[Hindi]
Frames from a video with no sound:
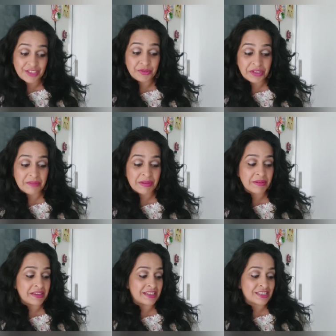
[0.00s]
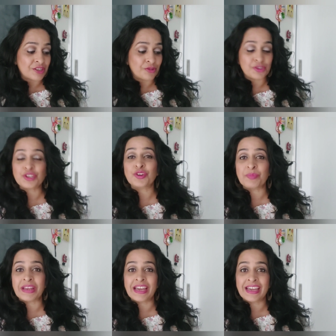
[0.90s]
इन्होंने भी इस खुशी को
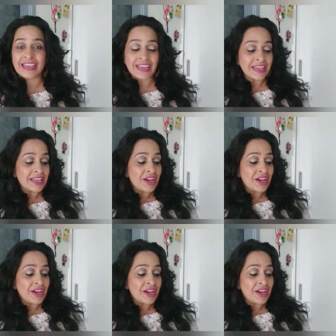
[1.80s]
मनाया है